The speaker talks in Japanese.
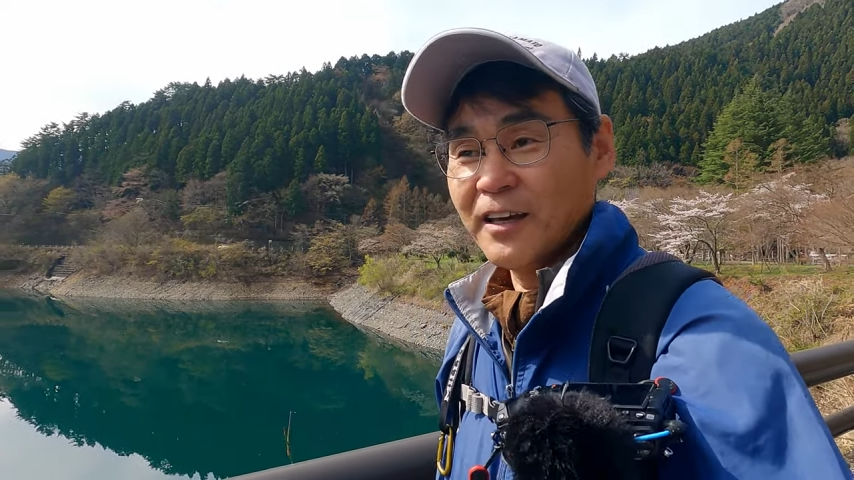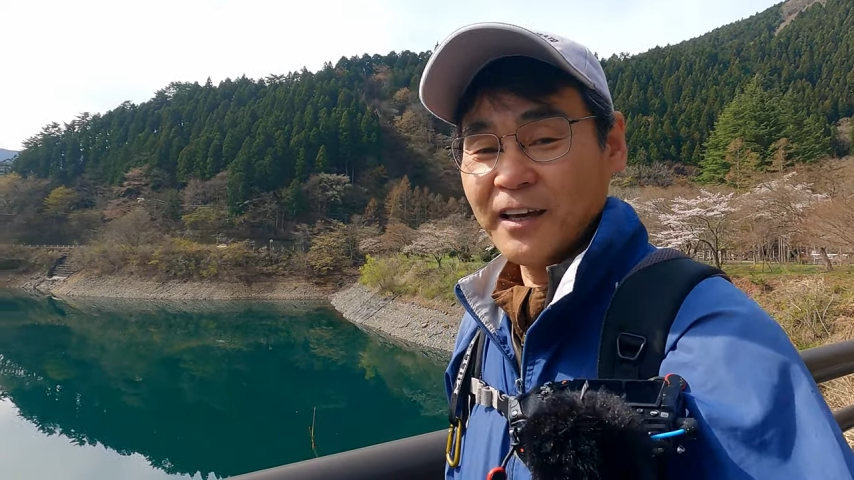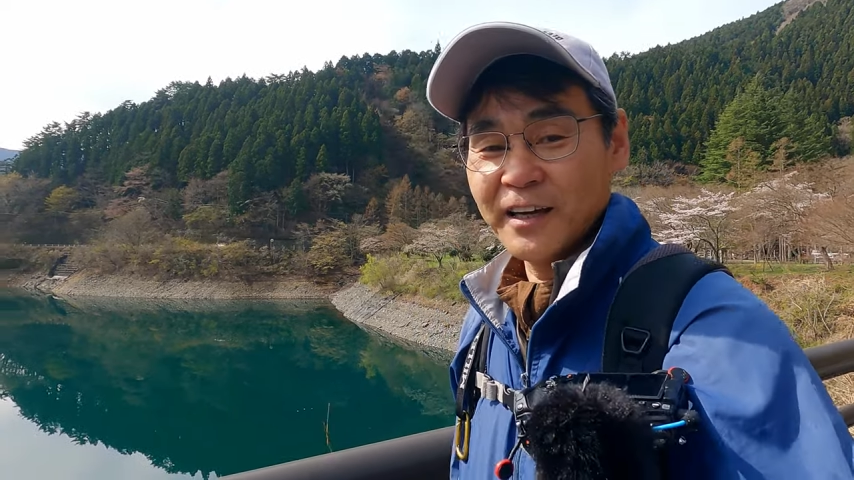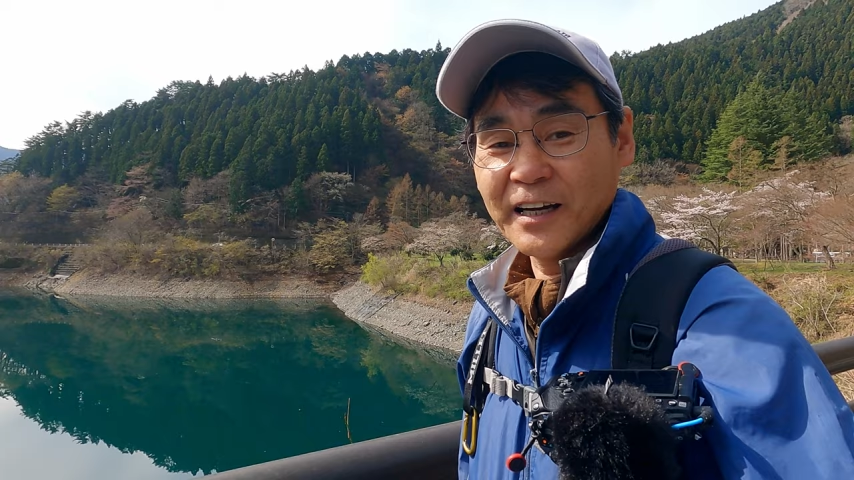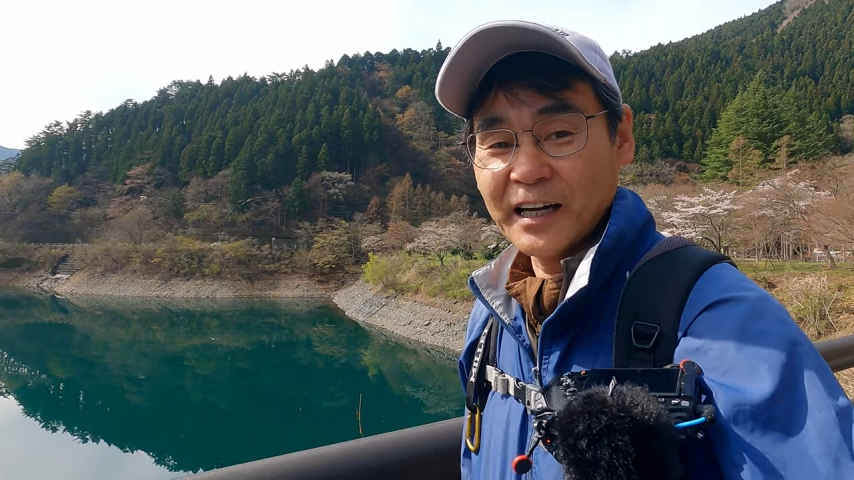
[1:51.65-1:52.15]

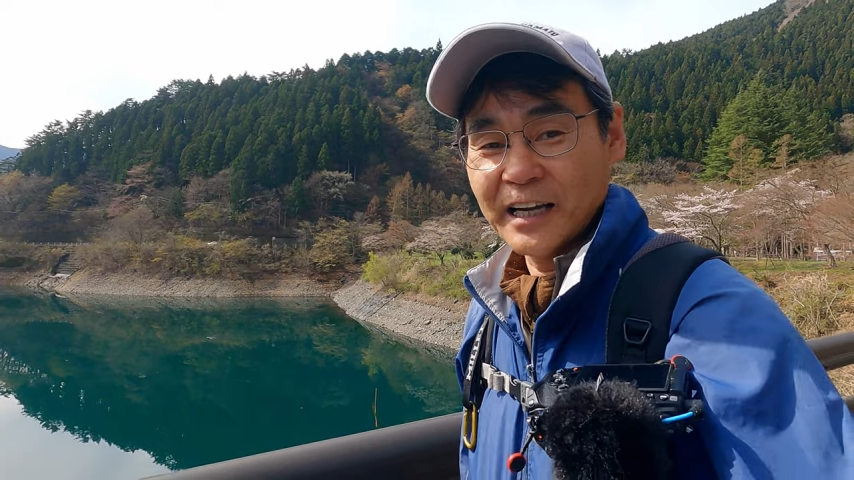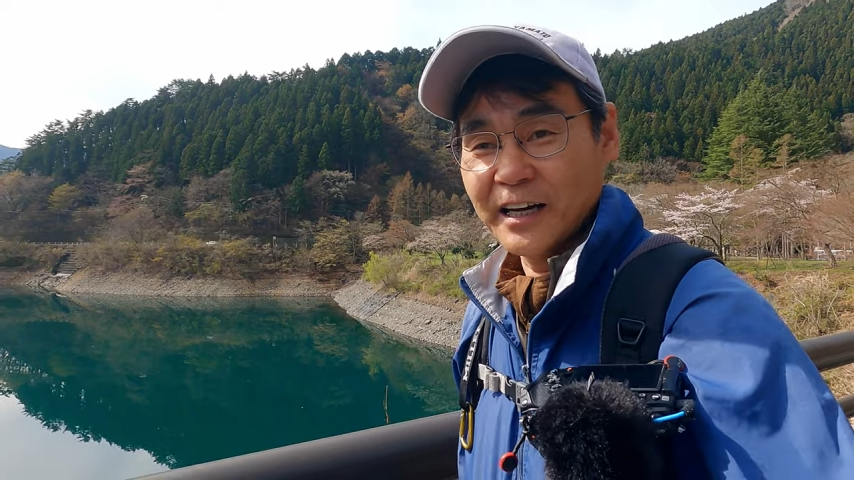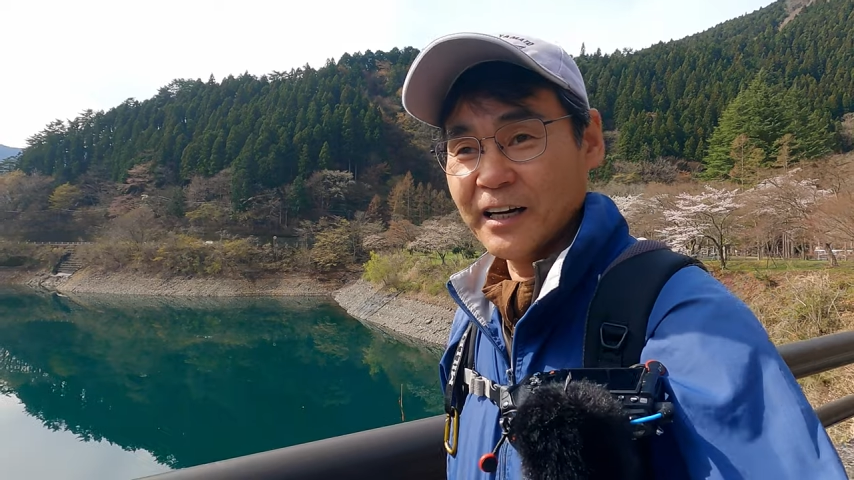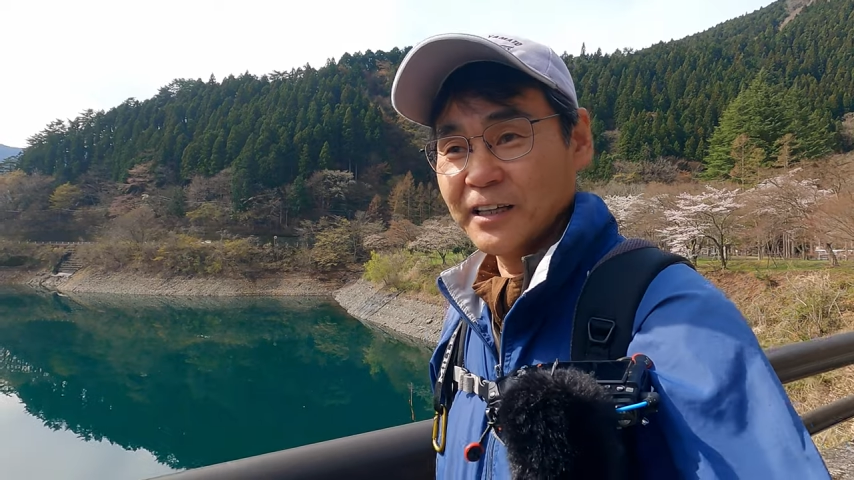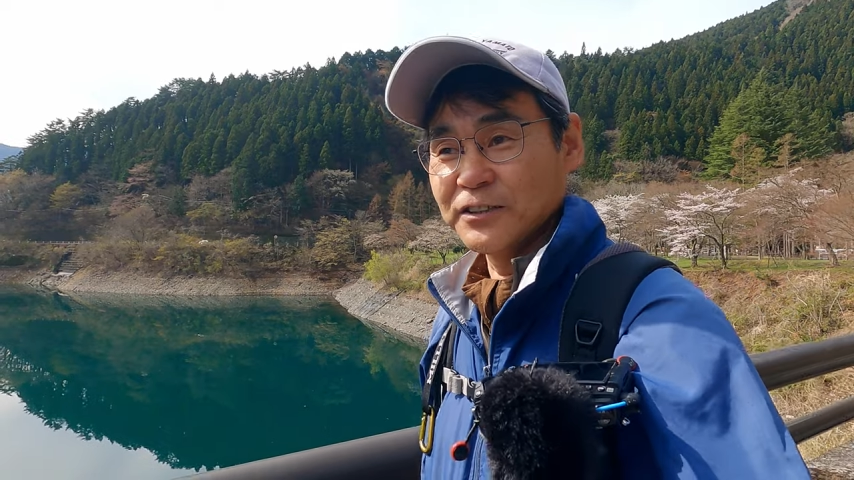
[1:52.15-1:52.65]
え
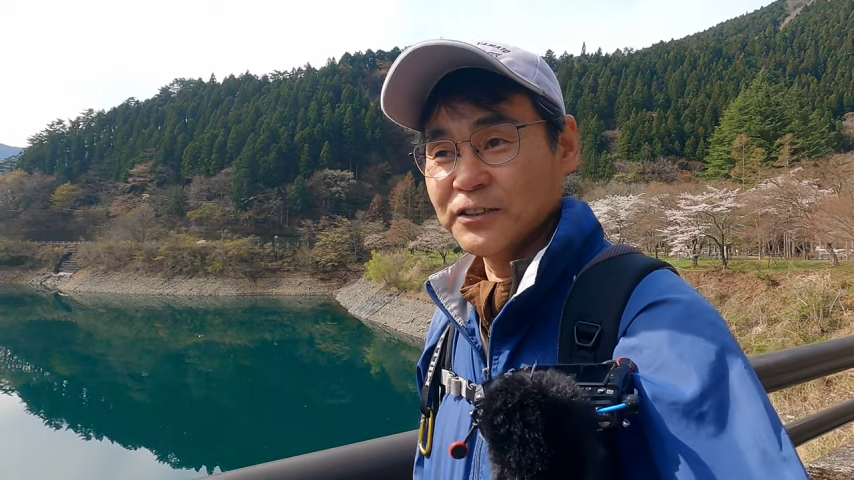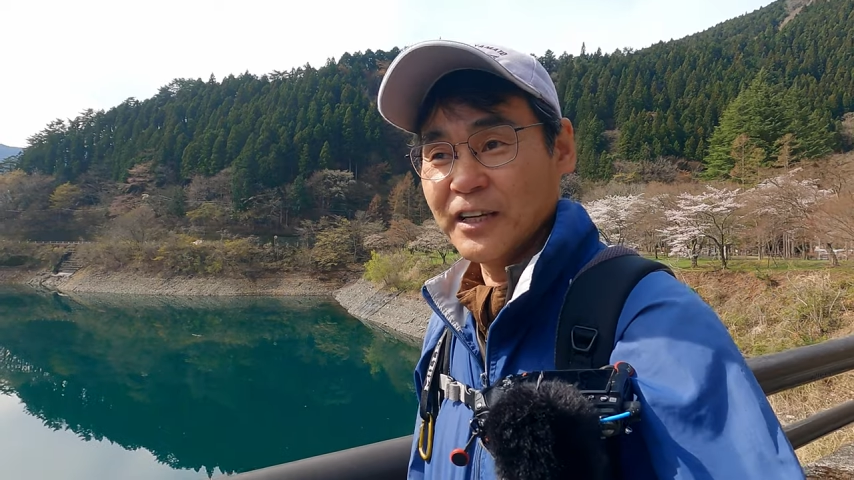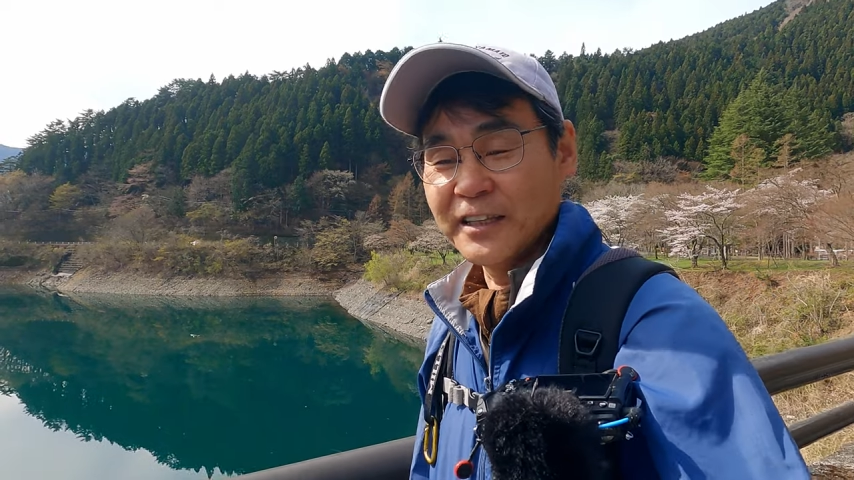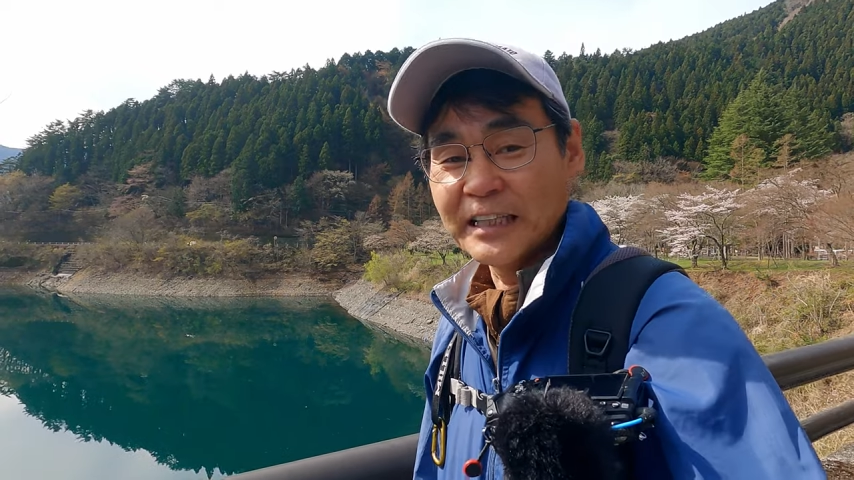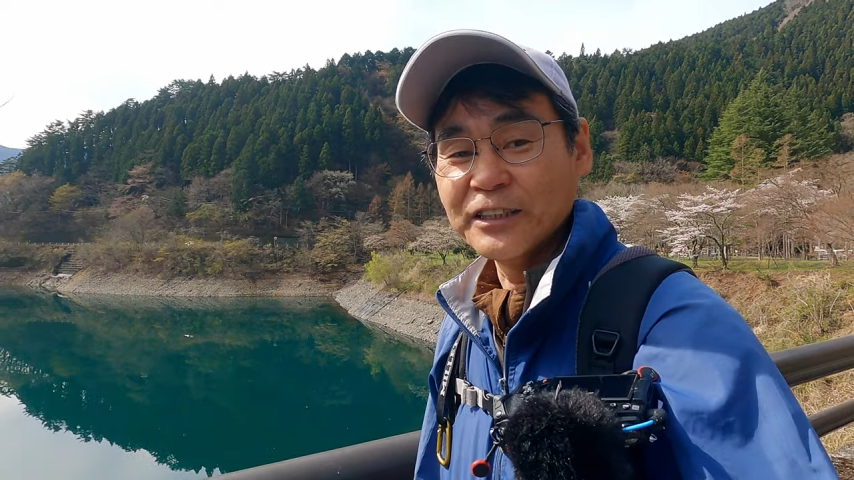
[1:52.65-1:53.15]

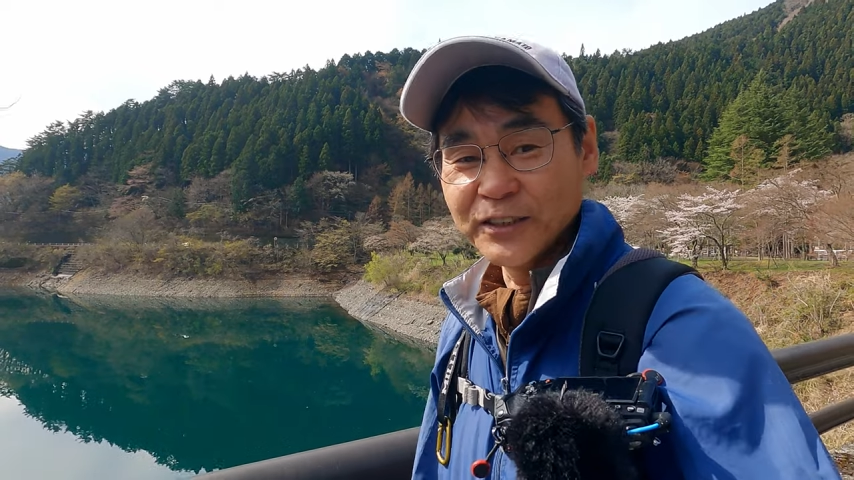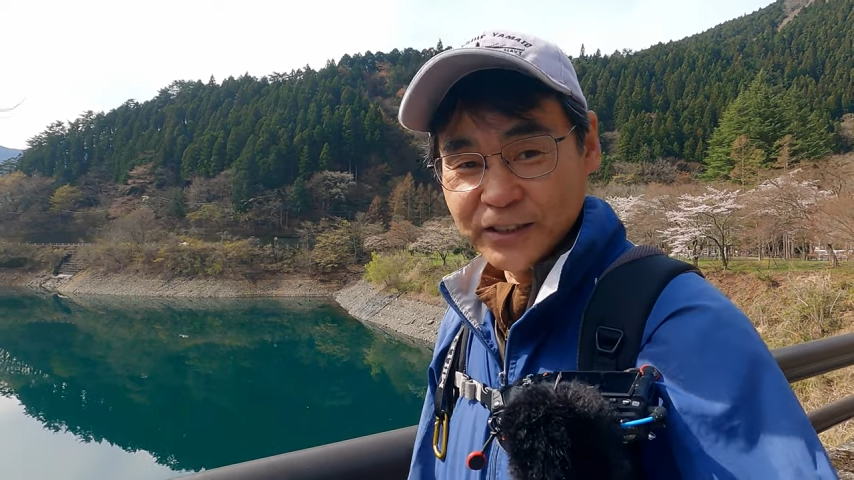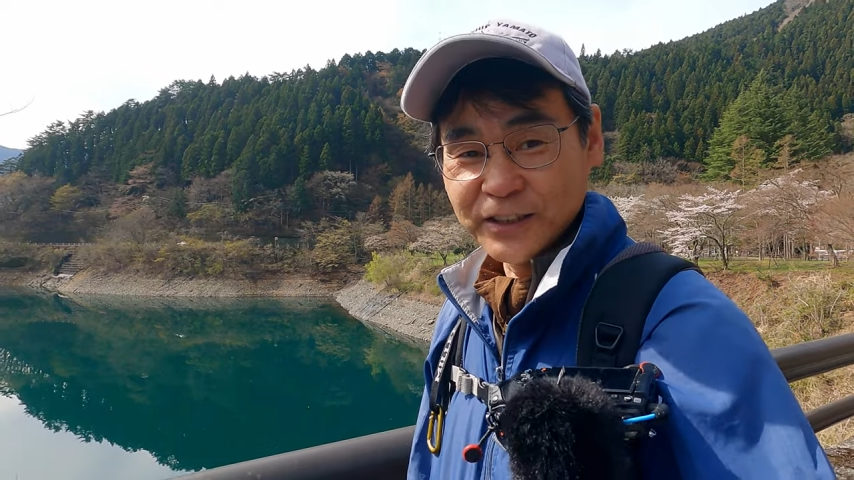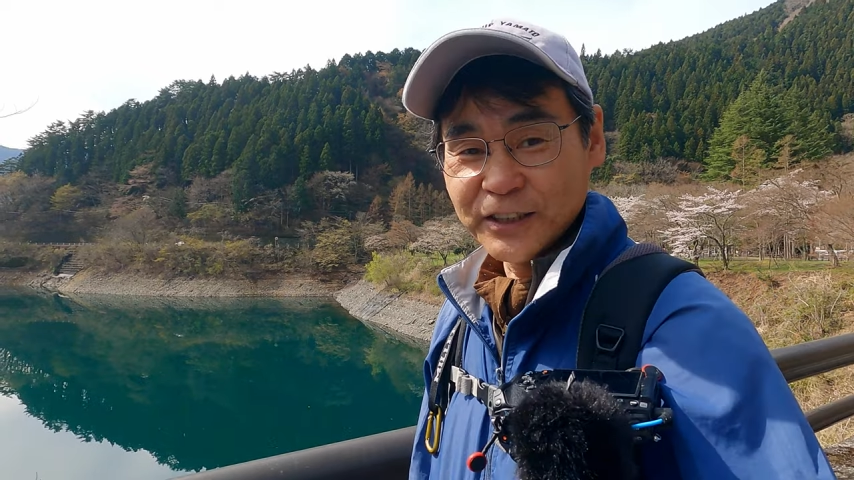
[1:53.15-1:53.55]
カラーグレーディング